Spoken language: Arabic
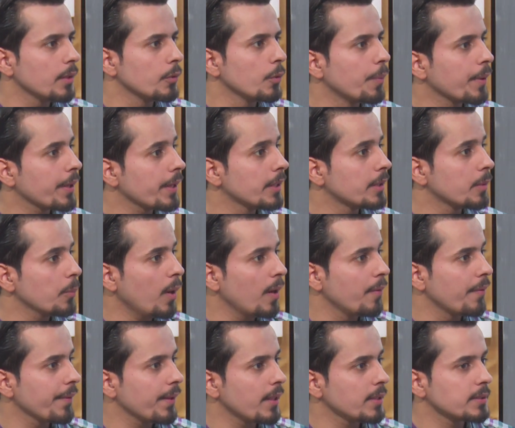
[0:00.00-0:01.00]
وبقيه
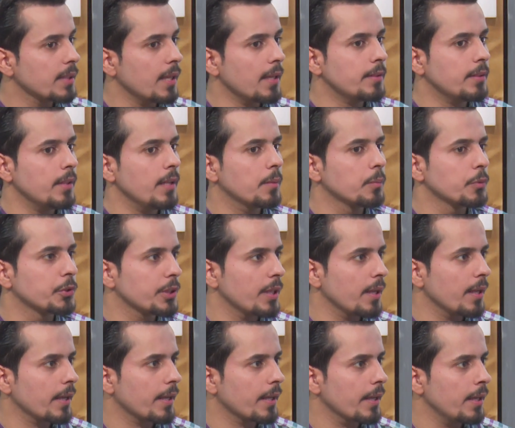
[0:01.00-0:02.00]
المحافظات صارت لك
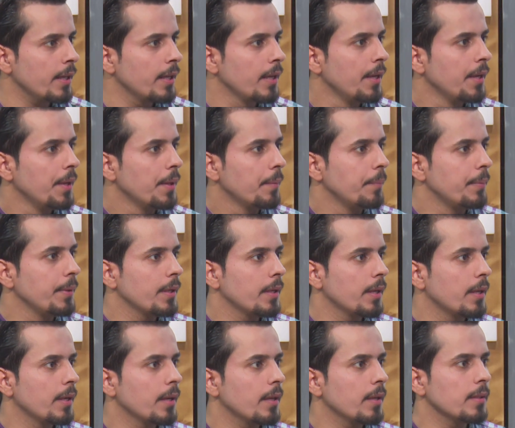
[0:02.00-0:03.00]
مشاركه طبعا
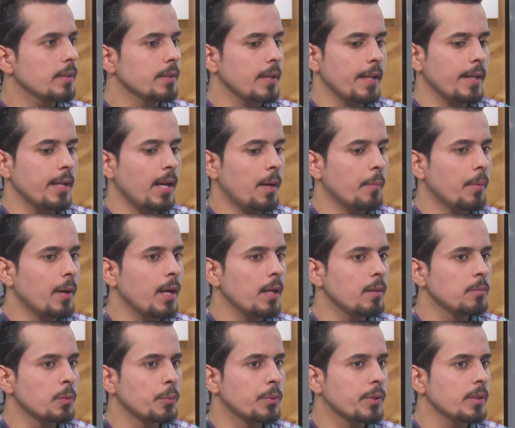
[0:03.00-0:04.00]
آه، يعني اعمال
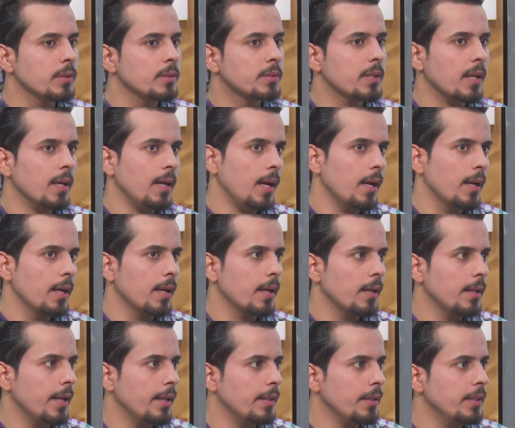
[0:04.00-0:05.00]
ممكن آه،
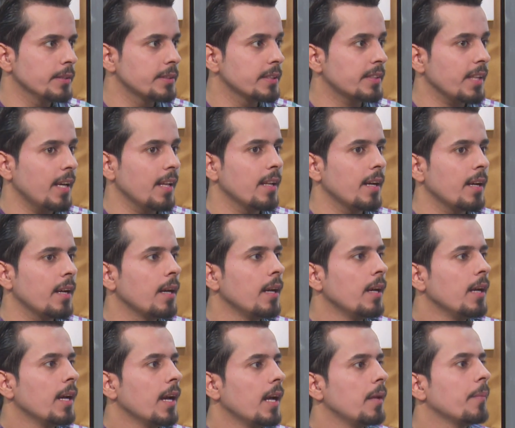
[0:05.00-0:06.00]
يعني حزت على
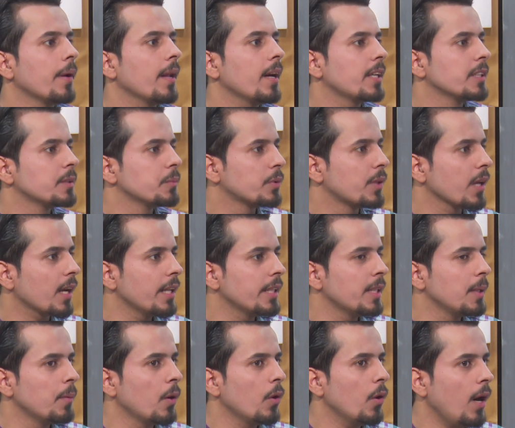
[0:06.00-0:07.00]
المراكز
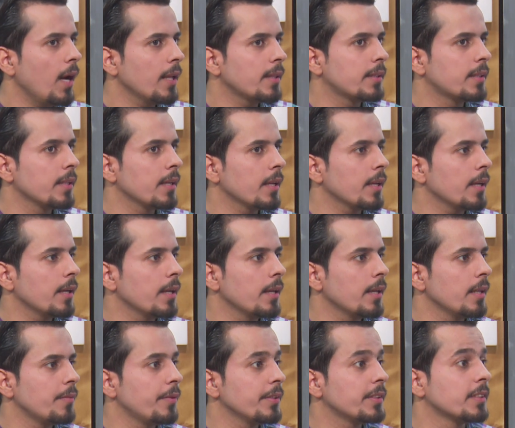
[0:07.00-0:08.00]
المتقدمه وحتى آه،
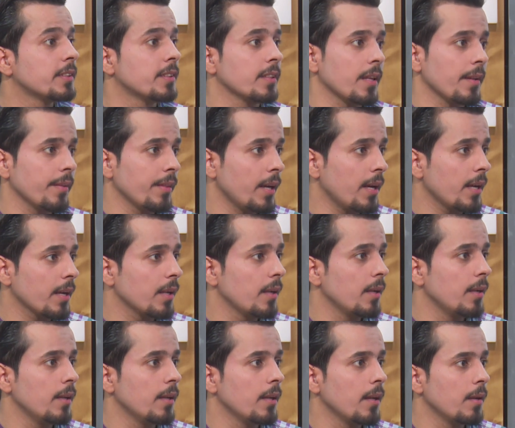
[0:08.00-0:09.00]
لفتت انظار
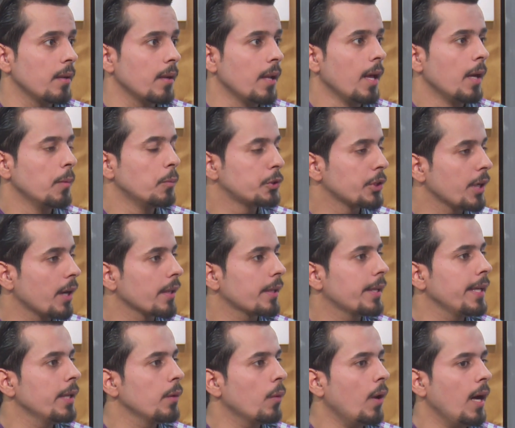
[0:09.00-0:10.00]

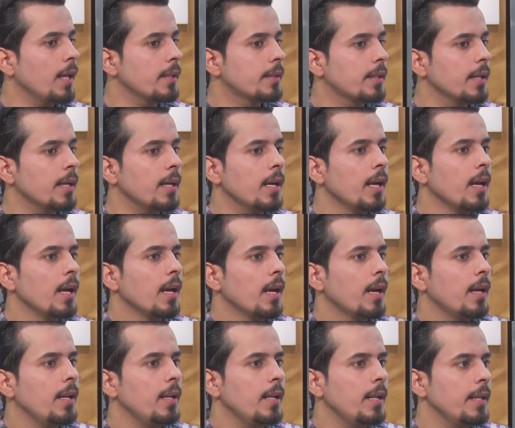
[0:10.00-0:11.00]
المشاركين وحتى
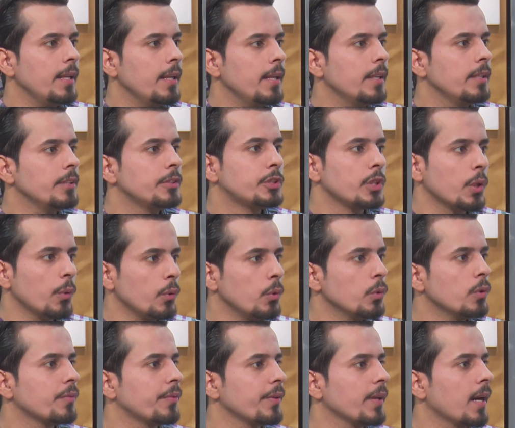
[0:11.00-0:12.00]
اللي
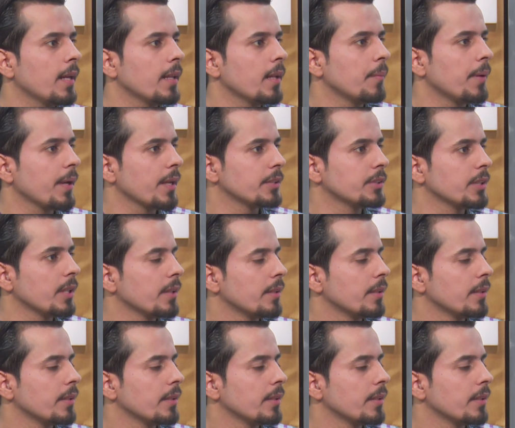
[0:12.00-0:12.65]
يتجولون في هذا المهرجان.